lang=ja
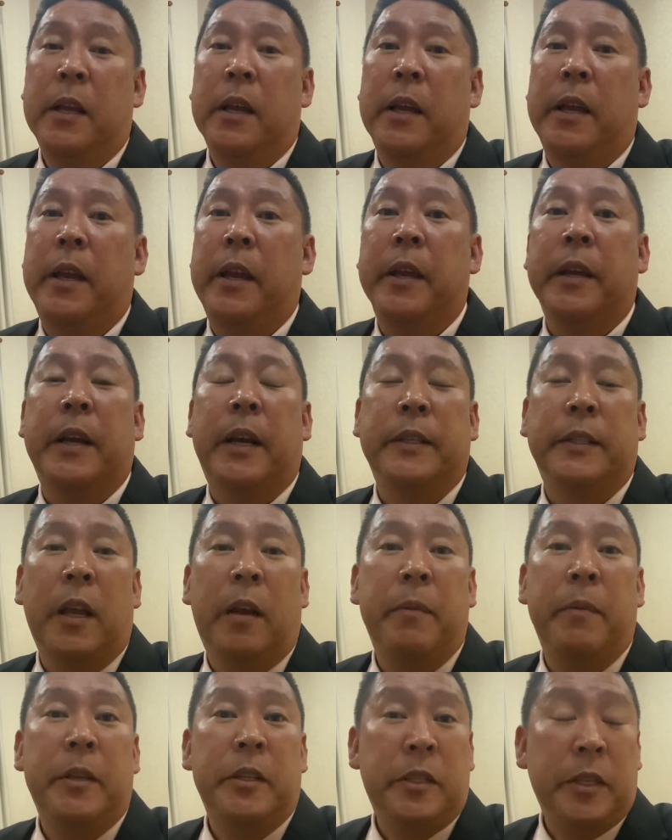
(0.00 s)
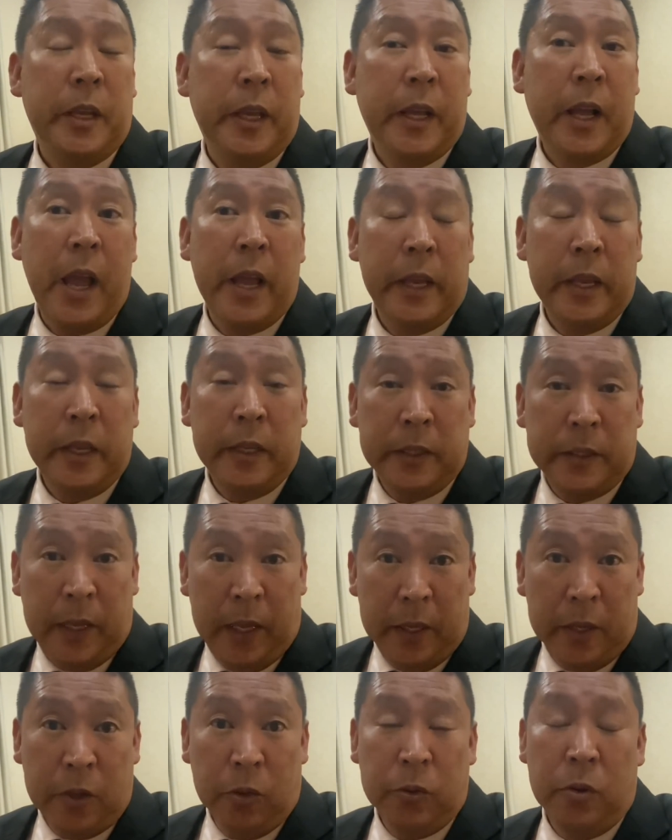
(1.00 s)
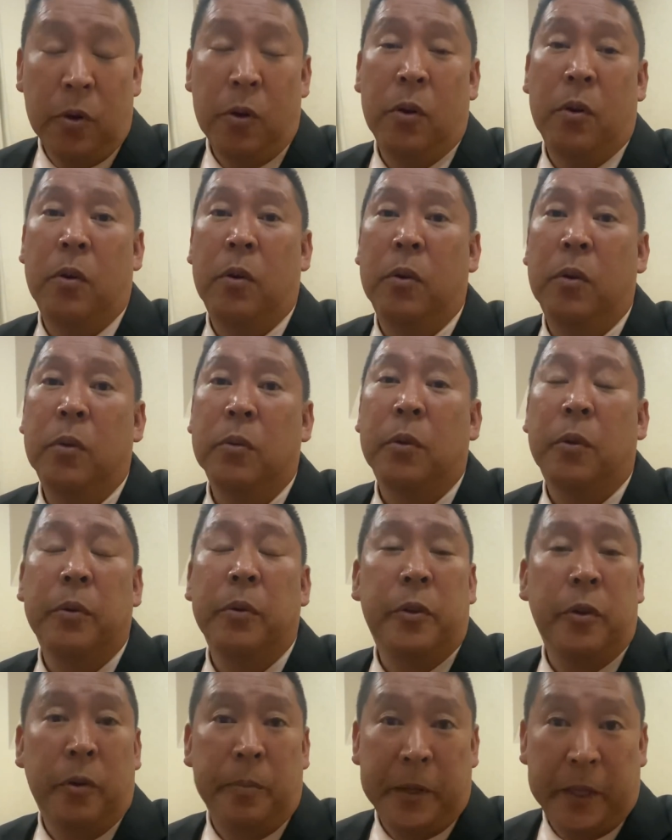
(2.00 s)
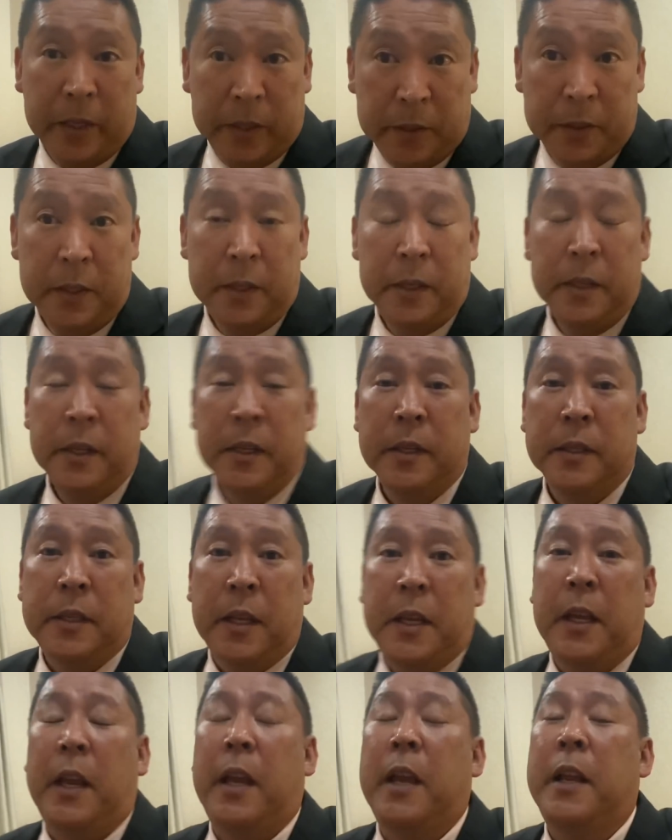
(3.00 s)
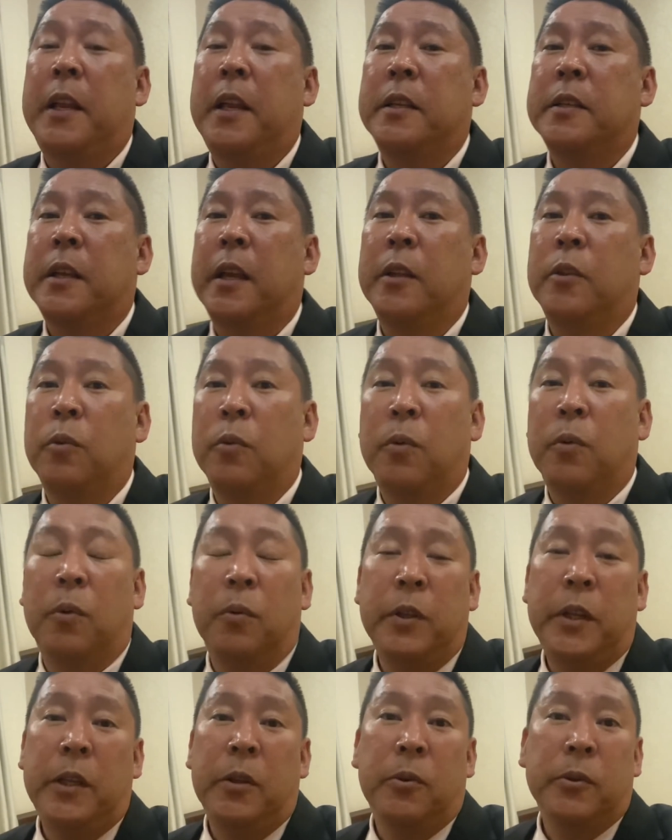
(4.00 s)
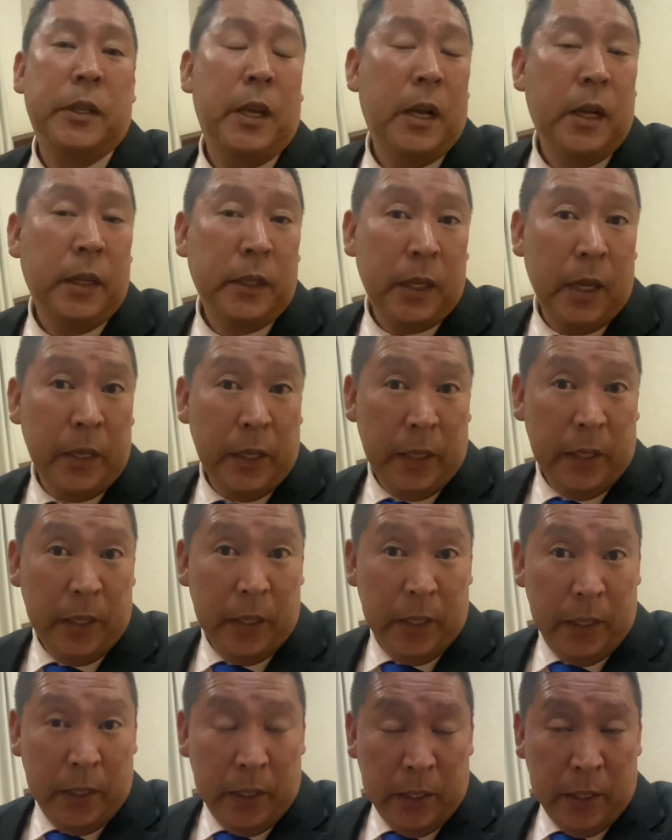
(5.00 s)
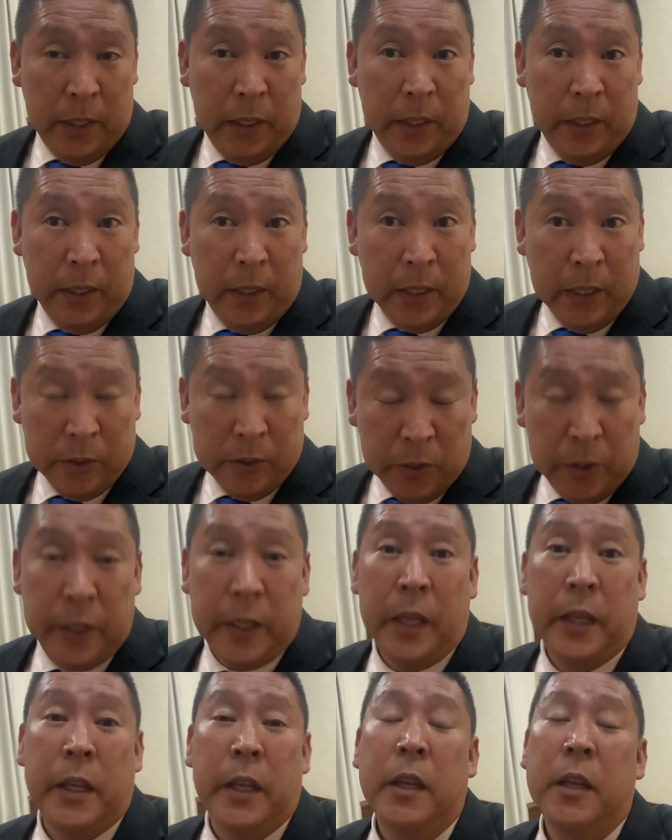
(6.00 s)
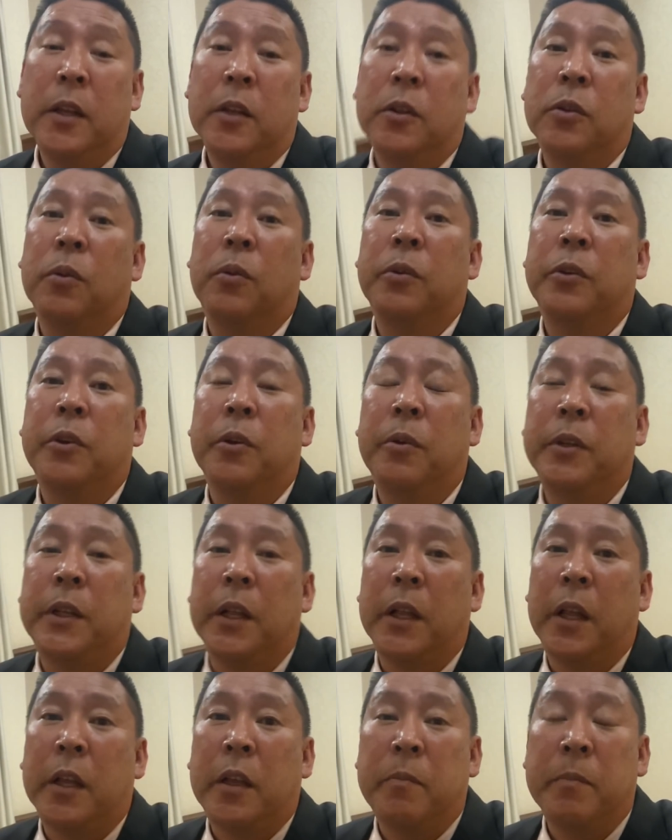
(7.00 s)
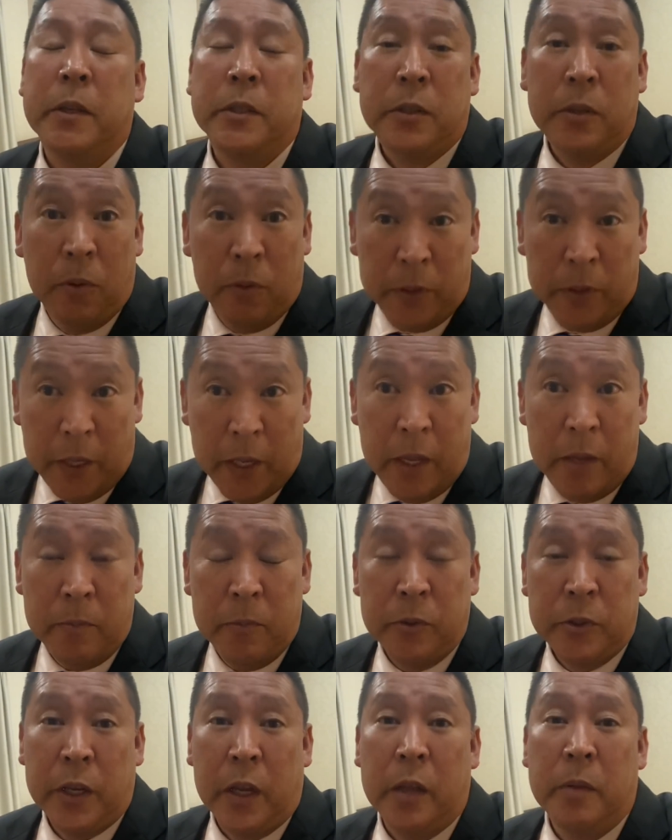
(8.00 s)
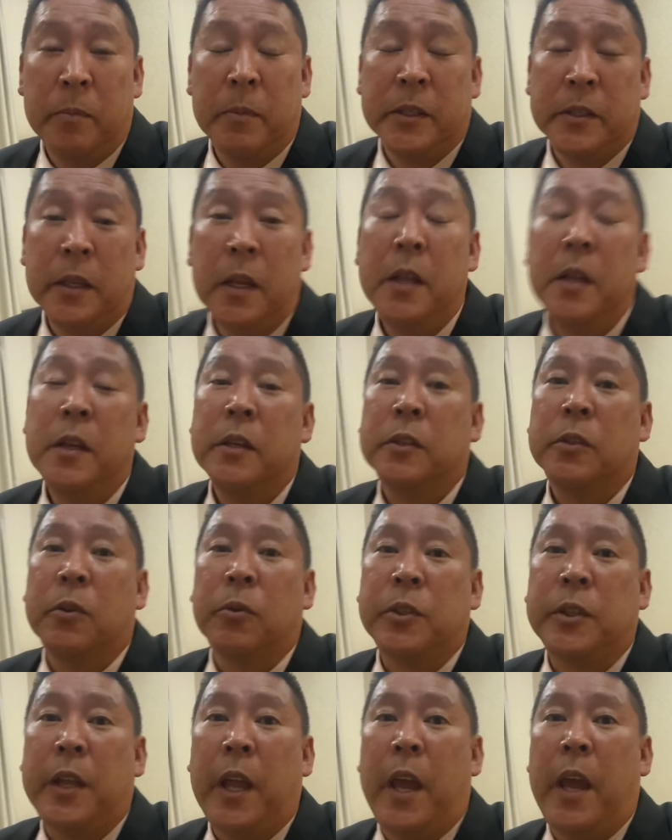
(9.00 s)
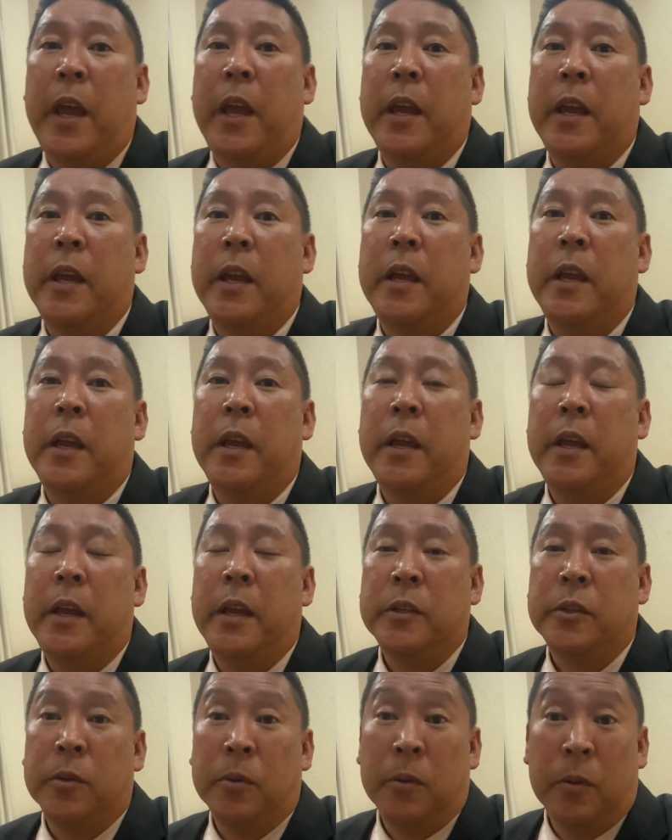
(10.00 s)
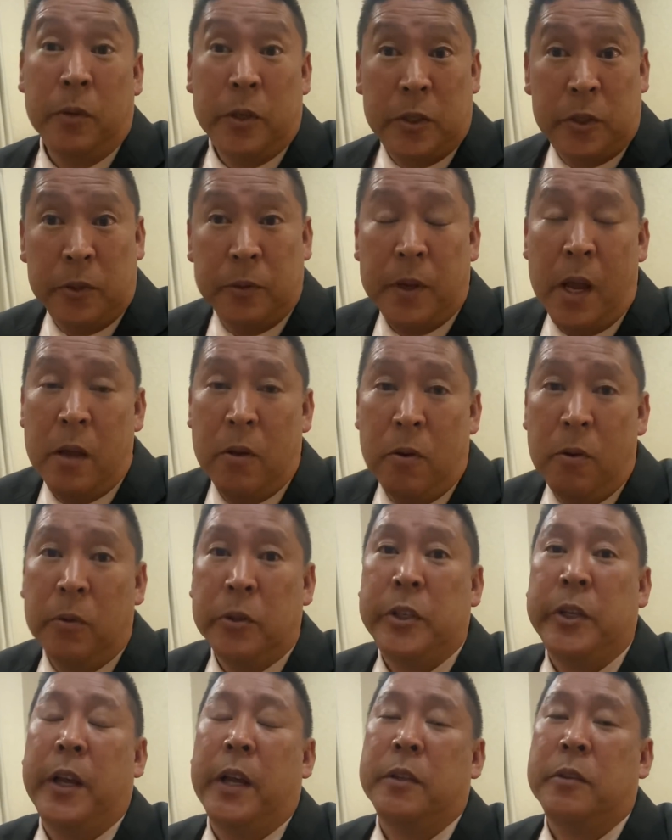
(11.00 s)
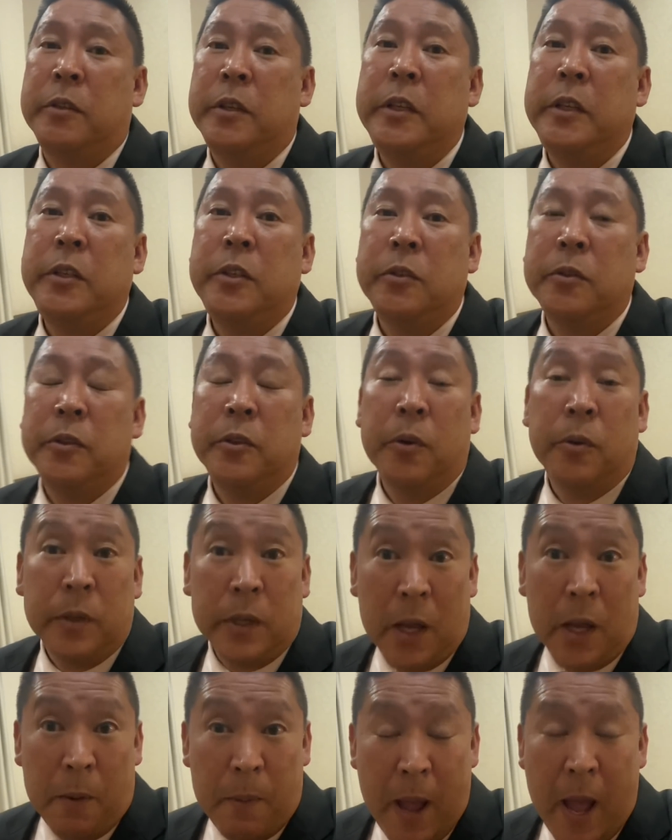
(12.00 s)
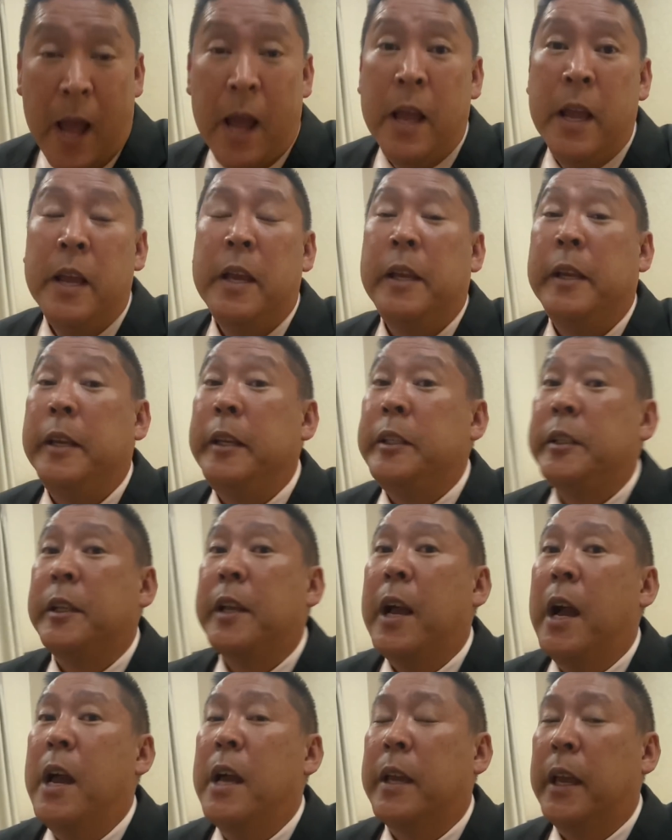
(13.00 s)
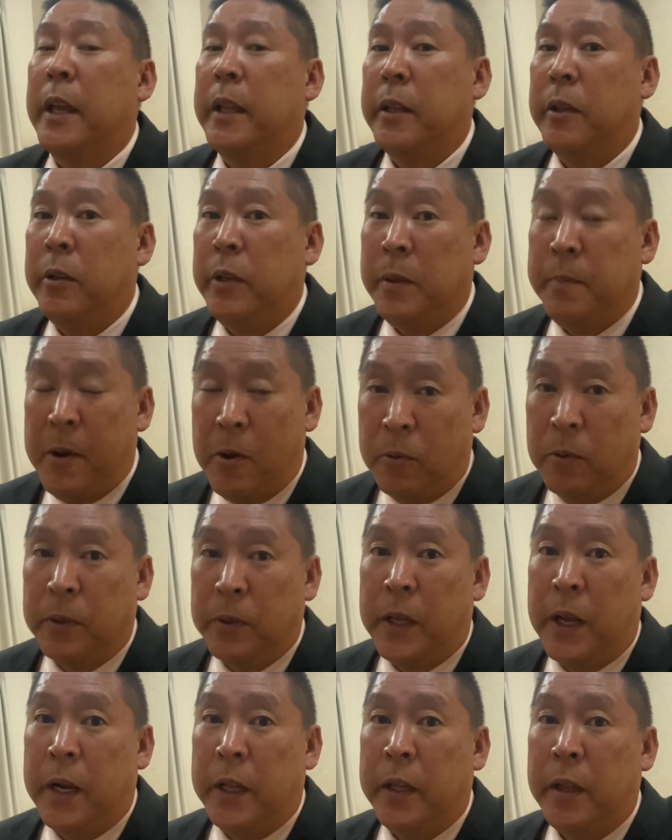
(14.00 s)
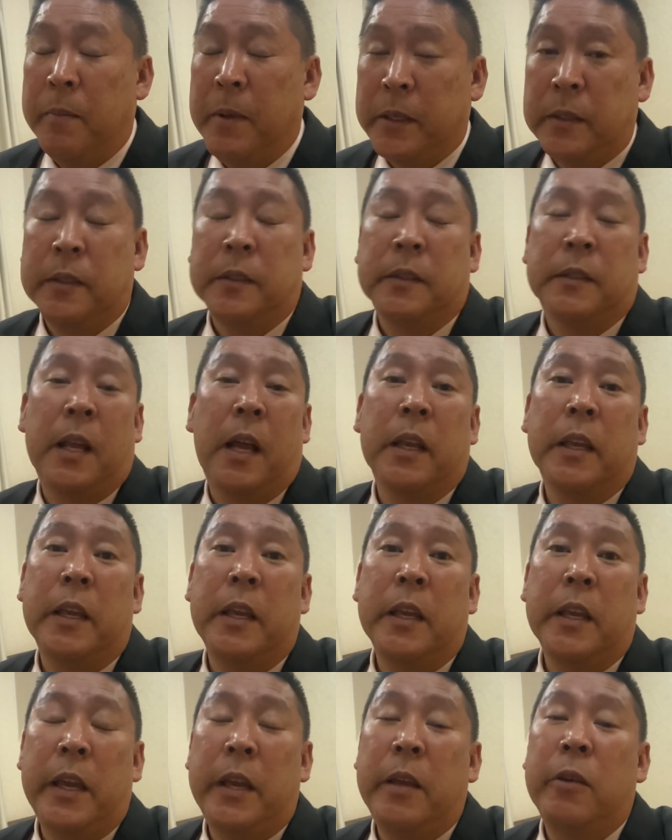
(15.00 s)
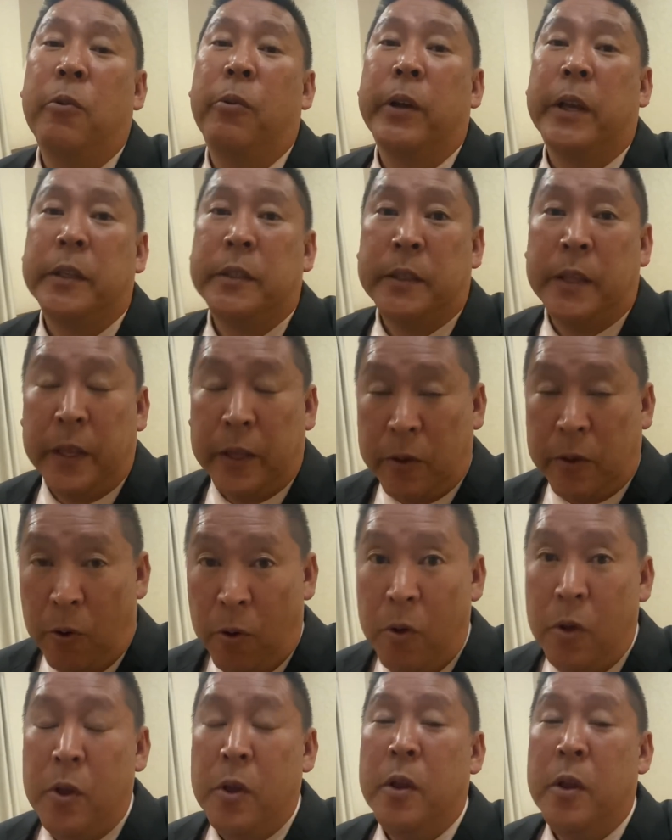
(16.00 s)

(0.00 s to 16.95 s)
えー、春日部市議会議員選挙の投票日です。ぜひ NHK 党公認の坂谷和秀に投票いただきますようお願い申し上げます。そして、えー、その1週間後、4月24日は、石川県で今行われています参議院議員補欠選挙。